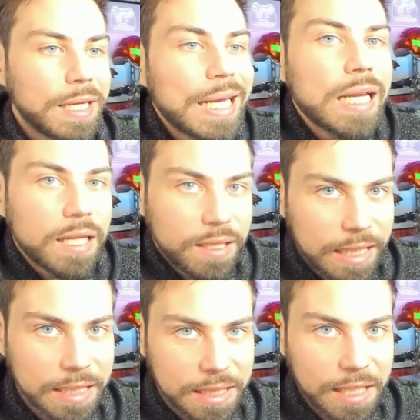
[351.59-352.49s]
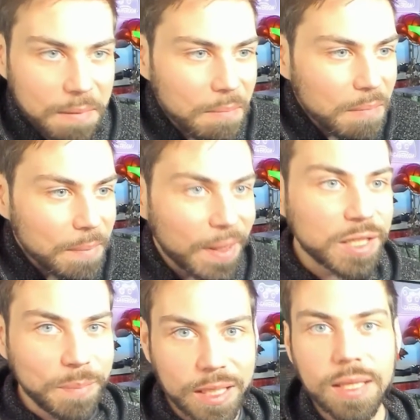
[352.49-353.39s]
y desde mi
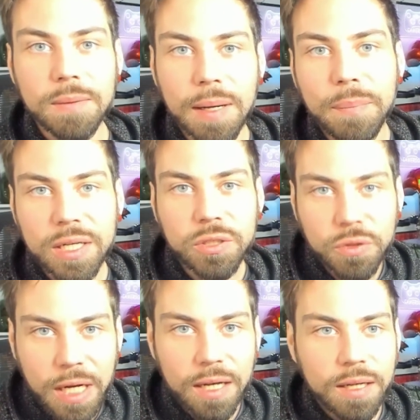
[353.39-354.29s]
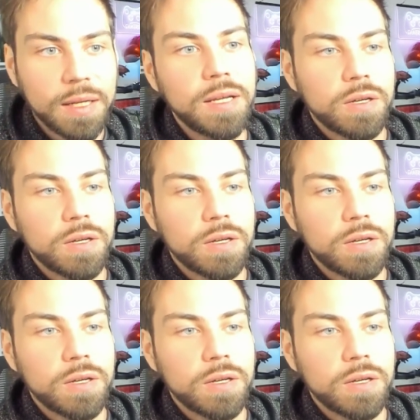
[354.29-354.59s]
perspectiva personal